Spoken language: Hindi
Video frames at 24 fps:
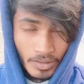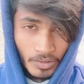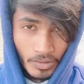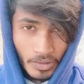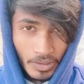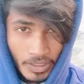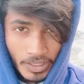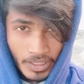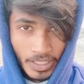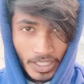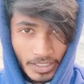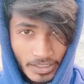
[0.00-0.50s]
तो
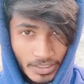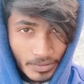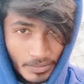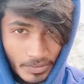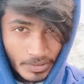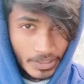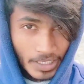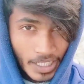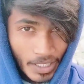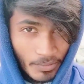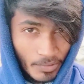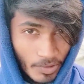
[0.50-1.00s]
है गाइज अभी
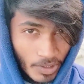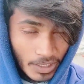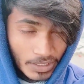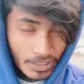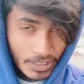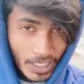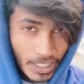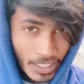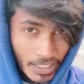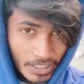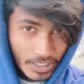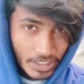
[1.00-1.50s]
टाइम हो रहा है
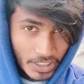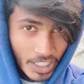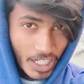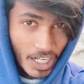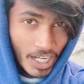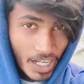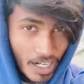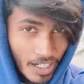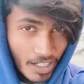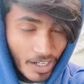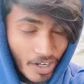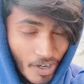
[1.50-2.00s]
साढ़े
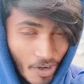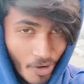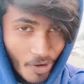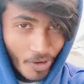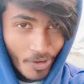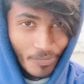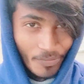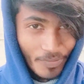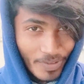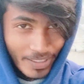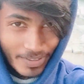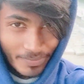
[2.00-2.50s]
चार और
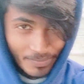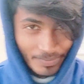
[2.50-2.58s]
मैं